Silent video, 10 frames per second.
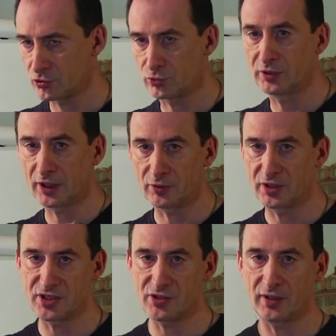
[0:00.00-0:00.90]
tutte
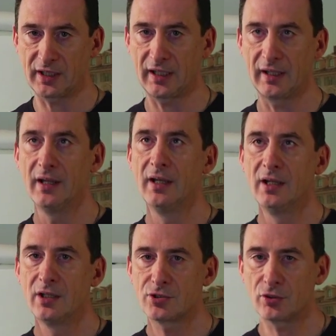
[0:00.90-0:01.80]
condizioni che
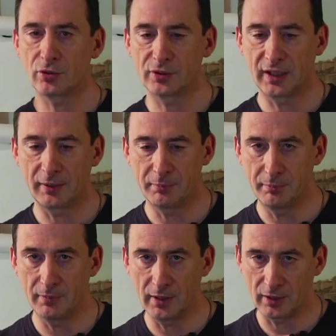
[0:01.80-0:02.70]
sono dei
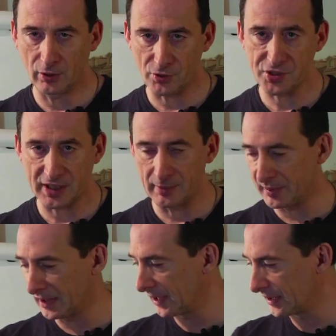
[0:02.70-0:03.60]
eh, grossi
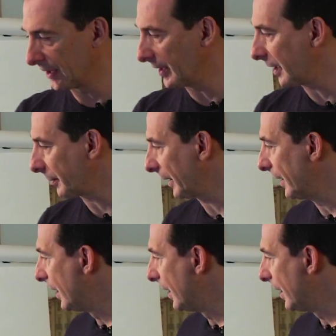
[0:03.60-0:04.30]
campanelli di allarme.